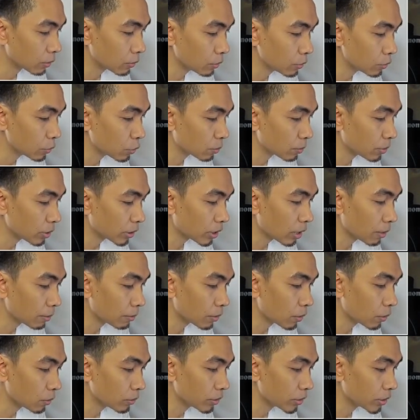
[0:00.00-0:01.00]
consumer
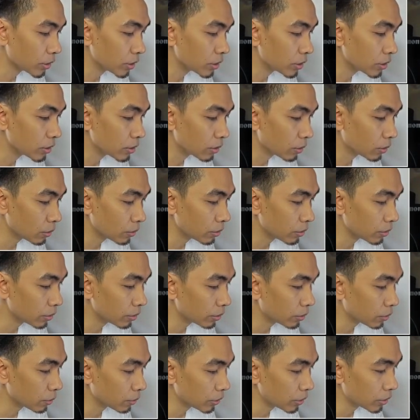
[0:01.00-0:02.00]
camcorders, audio
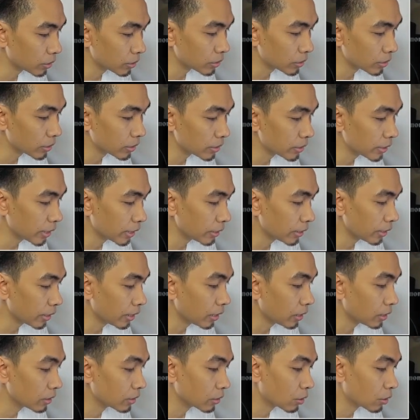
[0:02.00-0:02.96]
recorders, etc.